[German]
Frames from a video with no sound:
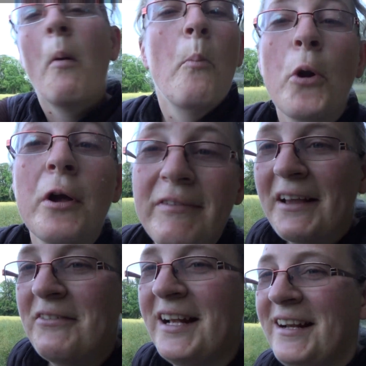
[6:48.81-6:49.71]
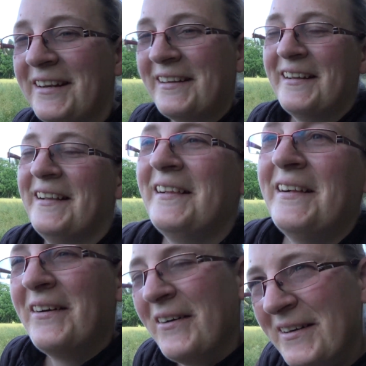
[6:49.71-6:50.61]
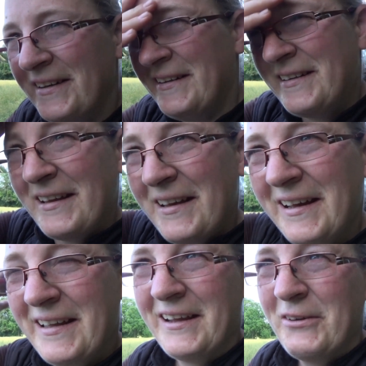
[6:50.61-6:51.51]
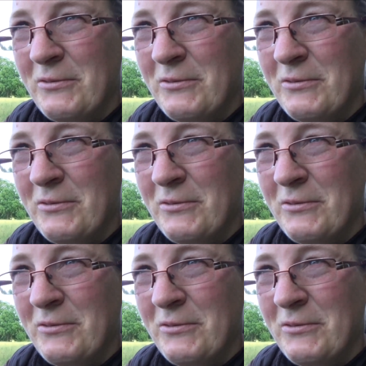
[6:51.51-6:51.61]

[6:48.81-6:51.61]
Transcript: Mücken wegwählen. Und äh, ja,